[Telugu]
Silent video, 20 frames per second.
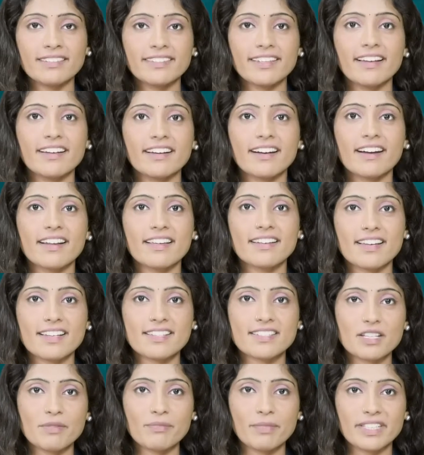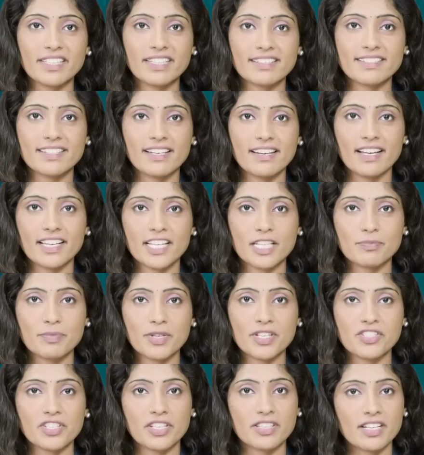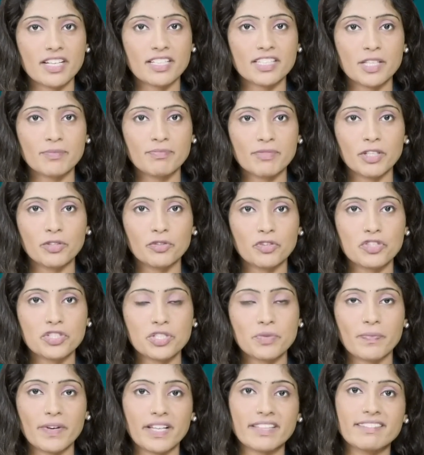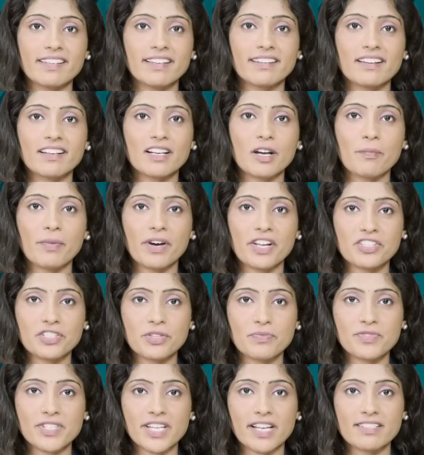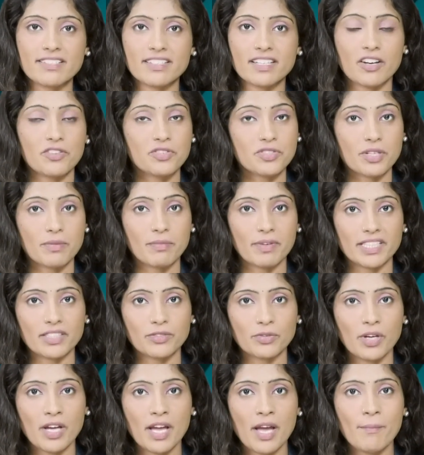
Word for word: తెలంగాణ రాష్ట్రం మెదక్ జిల్లా ఎస్పీ చందన దీప్తి గురించి ప్రత్యేకంగా పరిచయం చేయాల్సిన అవసరం లేదు